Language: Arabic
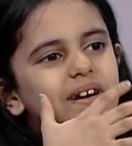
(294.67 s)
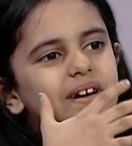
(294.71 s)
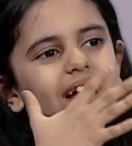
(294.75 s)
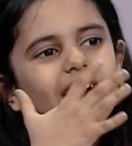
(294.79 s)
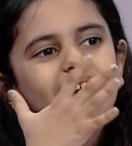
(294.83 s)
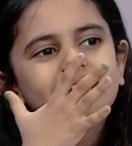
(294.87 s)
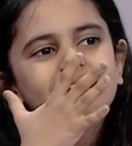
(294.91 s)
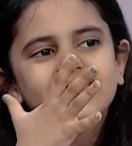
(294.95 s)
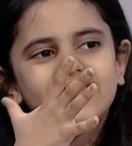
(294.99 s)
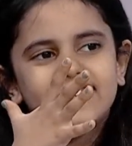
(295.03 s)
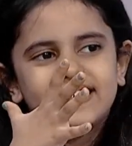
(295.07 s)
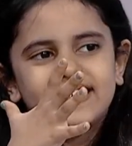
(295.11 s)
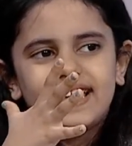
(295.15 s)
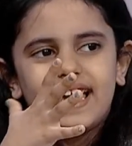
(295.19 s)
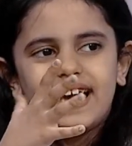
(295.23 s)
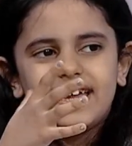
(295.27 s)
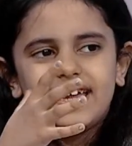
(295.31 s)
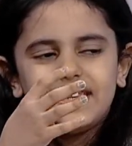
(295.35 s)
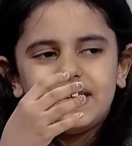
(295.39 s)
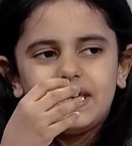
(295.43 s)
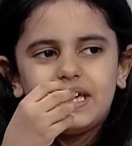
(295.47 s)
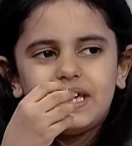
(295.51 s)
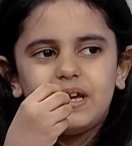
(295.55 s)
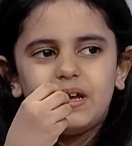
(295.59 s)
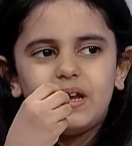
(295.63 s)
مقاطع
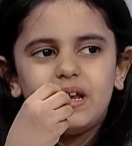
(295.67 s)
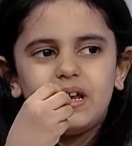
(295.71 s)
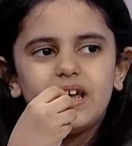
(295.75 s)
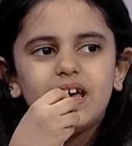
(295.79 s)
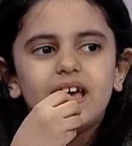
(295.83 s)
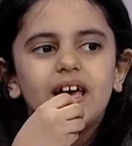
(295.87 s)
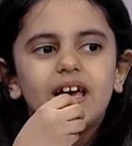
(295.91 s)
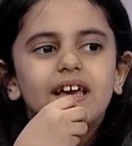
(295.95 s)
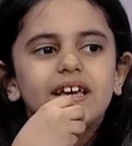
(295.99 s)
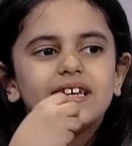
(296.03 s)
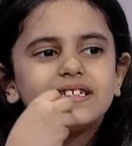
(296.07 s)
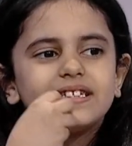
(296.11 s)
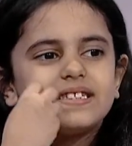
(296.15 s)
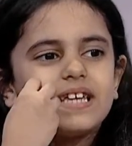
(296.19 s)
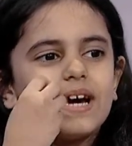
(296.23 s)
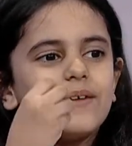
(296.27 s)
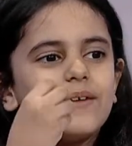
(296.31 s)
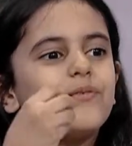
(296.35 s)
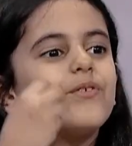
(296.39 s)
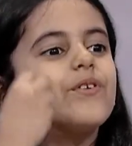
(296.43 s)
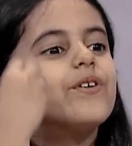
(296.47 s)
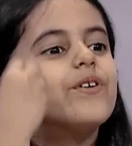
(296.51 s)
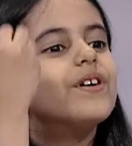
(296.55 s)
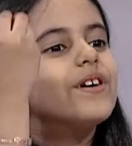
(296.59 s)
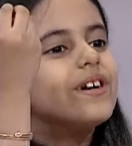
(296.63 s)
يعني
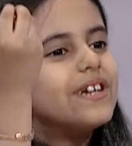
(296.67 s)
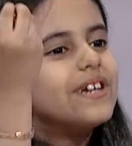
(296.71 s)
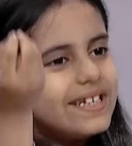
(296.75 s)
يستفو...